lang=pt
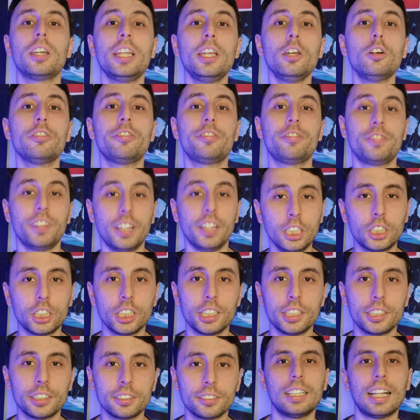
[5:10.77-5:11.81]
Leo
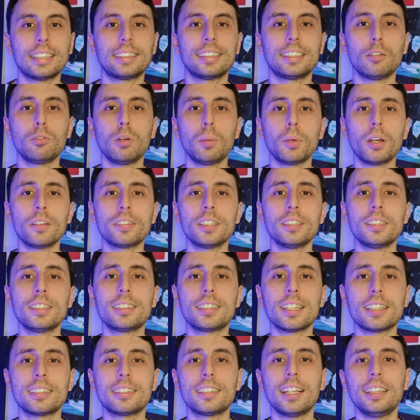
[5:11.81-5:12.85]
Fincher nasceu em
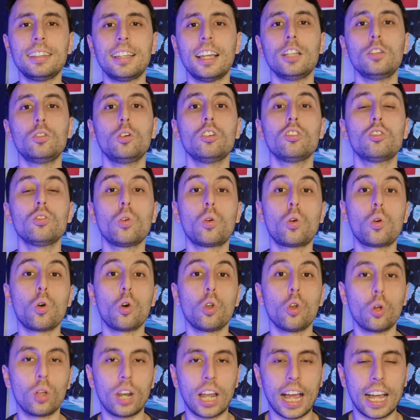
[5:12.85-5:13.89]
1962 no
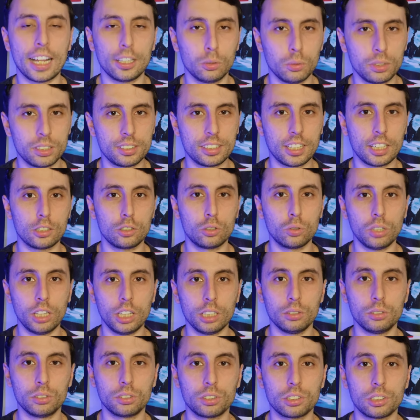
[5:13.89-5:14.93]
Colorado, Estados
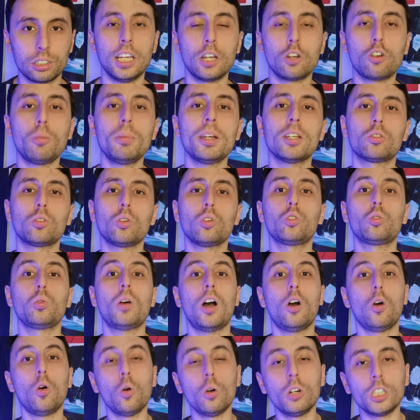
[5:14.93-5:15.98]
Unidos, e começou
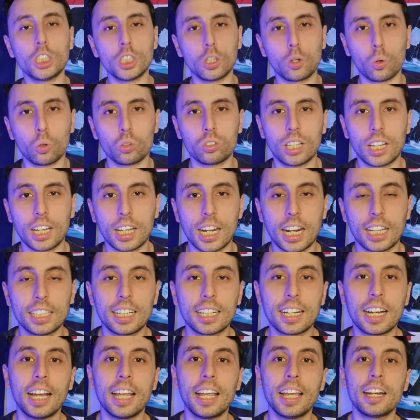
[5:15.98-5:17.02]
sua hoje consagrada
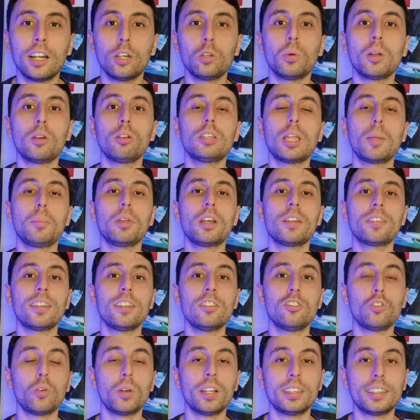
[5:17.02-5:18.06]
carreira no ano de
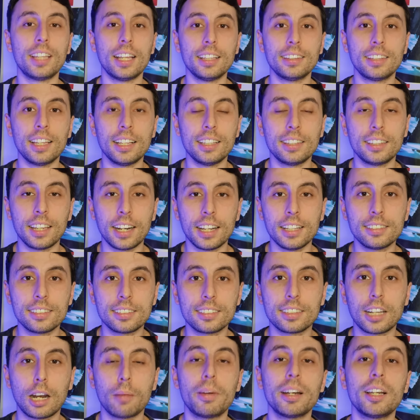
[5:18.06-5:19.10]
1983,
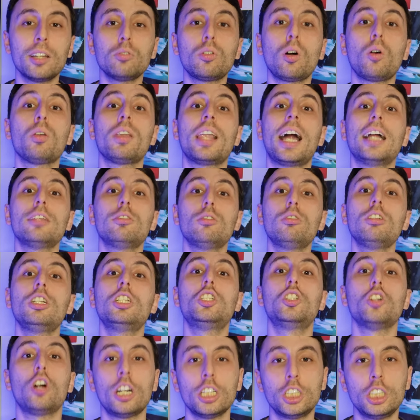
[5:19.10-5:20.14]
trabalhando ao lado de
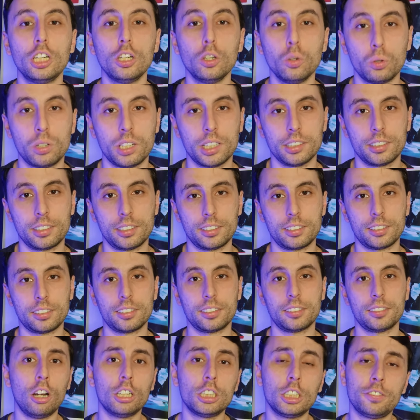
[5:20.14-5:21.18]
George Lucas.
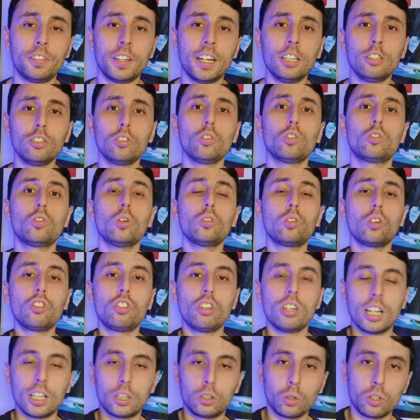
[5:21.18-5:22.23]
Ó, diferente dos outros
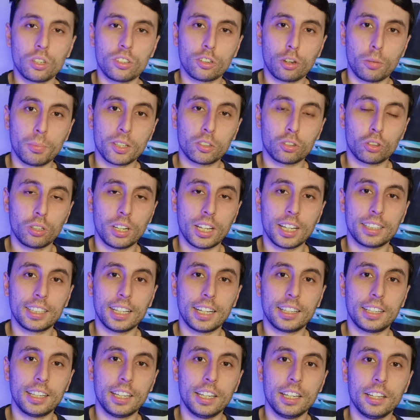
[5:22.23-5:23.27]
diretores que eu mencionei até
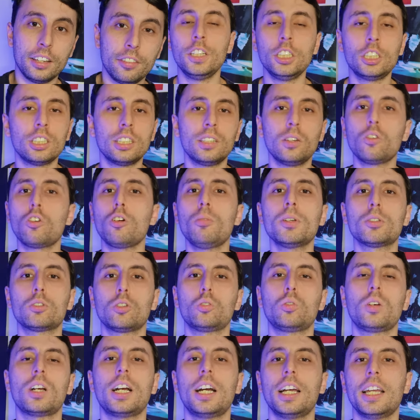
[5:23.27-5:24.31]
aqui, Fincher não começou
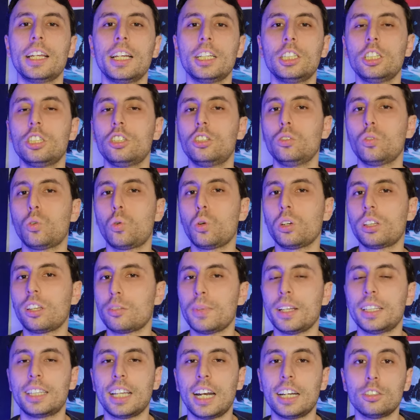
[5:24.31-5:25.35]
sua carreira dirigindo
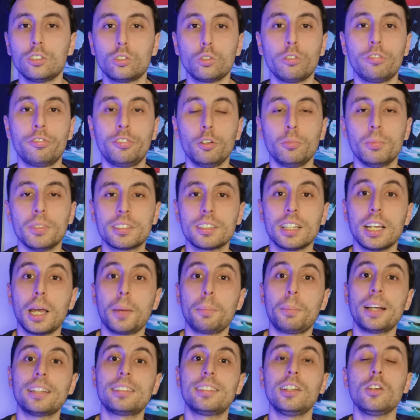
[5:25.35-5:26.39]
curtas-metragens ou filmes,
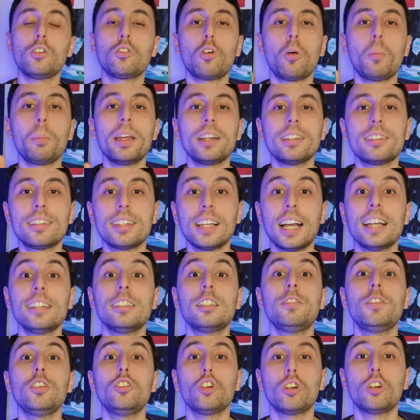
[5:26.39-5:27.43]
mas sim
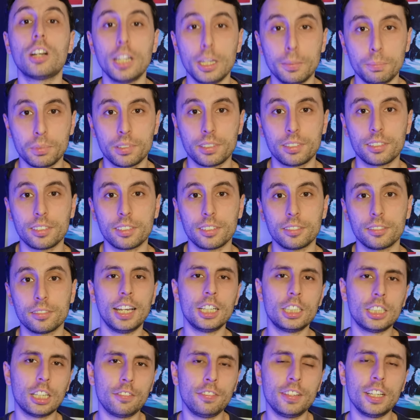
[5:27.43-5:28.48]
comerciais e videoclips.
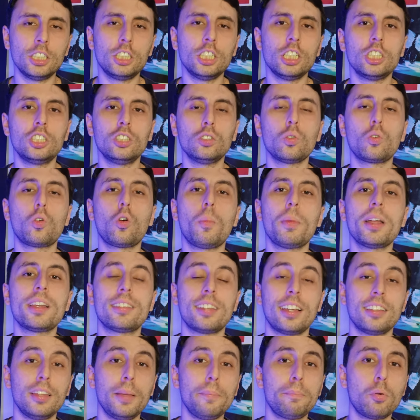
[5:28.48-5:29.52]
Ele já vinha dirigindo
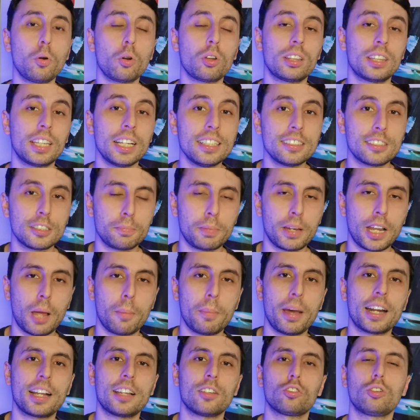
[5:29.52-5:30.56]
comerciais importantes para
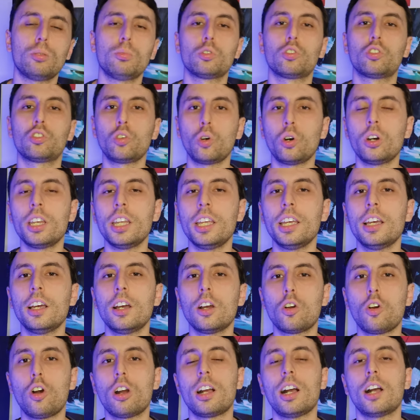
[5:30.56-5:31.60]
marcas como Sony,
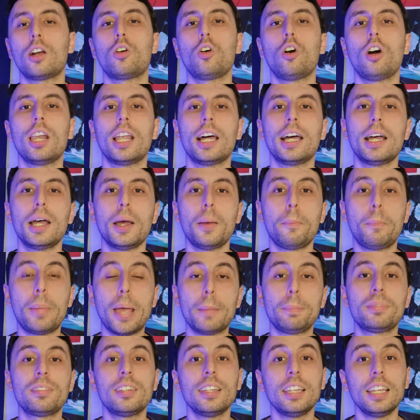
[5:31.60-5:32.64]
Coca-Cola,
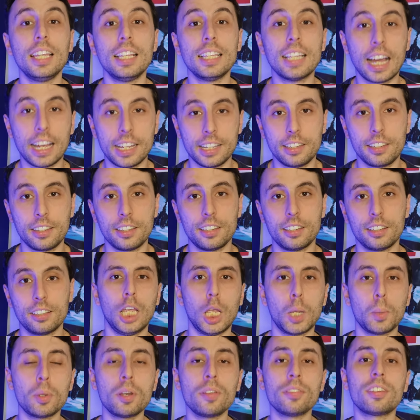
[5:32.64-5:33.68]
Pepsi e Nike.
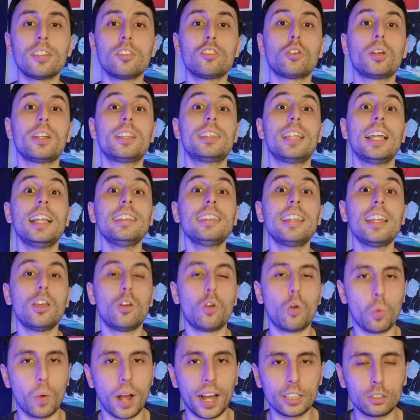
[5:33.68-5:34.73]
Em
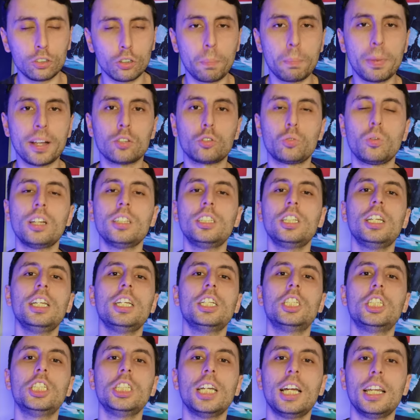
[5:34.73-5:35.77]
1984, passou a
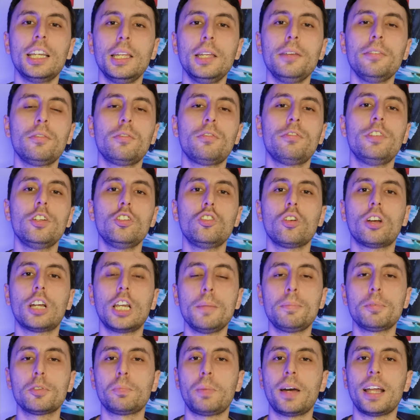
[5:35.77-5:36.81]
dirigir ali
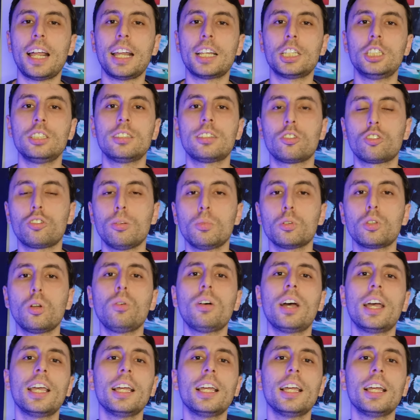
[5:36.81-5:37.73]
videoclipes para artistas como Don